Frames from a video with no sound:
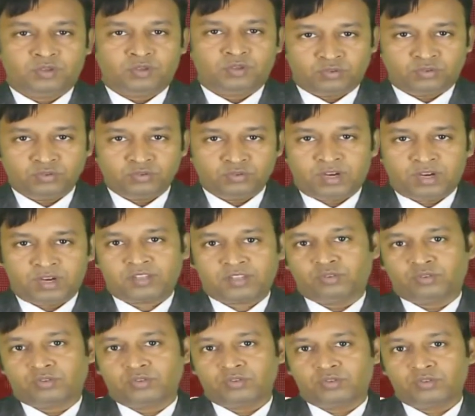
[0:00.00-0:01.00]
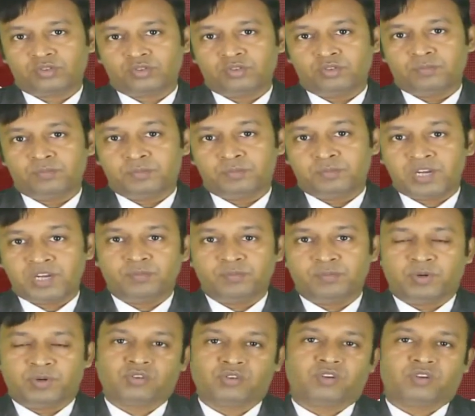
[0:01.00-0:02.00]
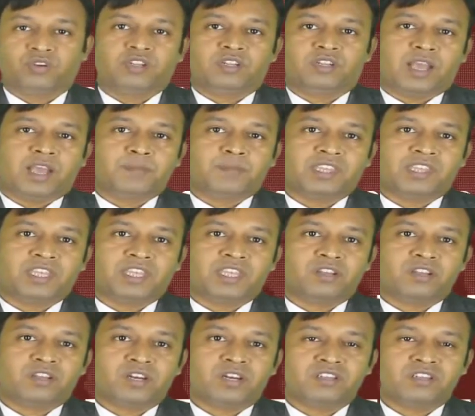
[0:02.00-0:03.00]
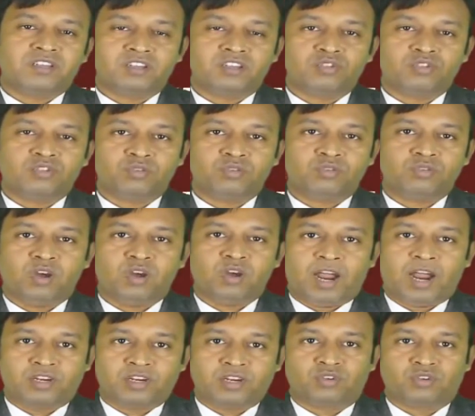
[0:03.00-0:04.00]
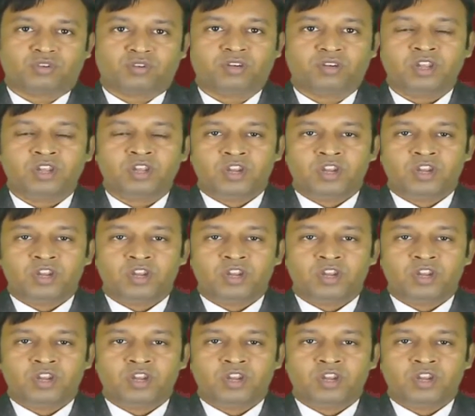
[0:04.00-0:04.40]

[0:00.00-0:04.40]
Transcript: নতুন শনাক্ত দুশো বিরানব্বই জন গাইবান্ধায় কোয়ারেন্টিনে যুক্ত আটজন